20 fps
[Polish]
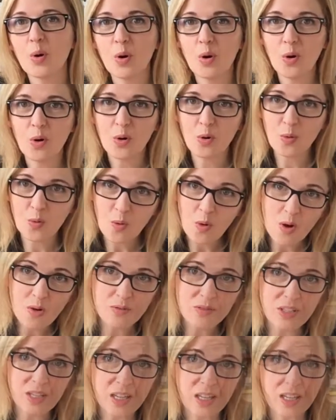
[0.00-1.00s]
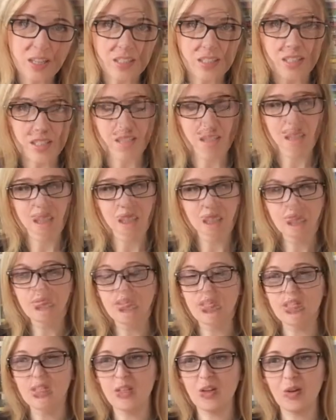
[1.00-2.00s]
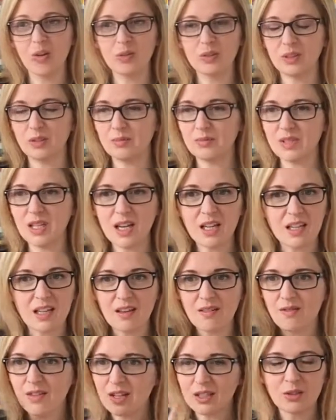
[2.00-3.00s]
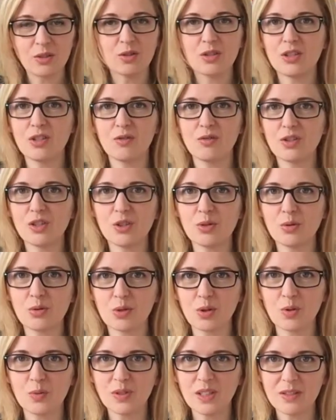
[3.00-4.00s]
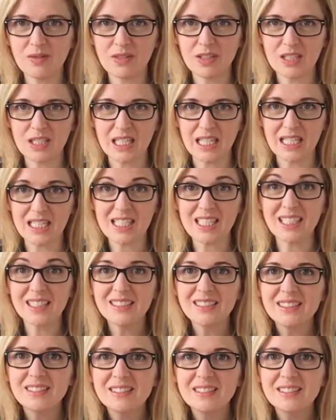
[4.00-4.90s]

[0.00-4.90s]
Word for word: po głowie i mówienia o tym, jakie wartości w życiu są najważniejsze.